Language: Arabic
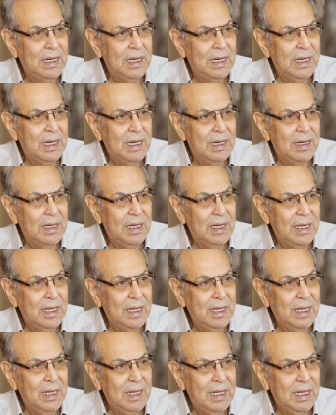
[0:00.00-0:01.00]
اللي,
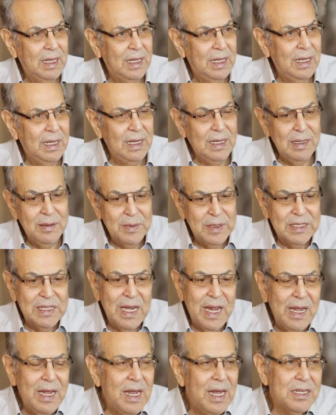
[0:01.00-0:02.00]
اللي ما
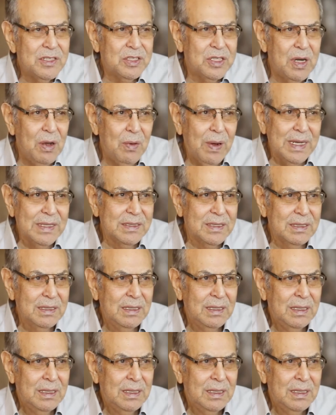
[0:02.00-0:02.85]
تلاقيهاش دلوقتي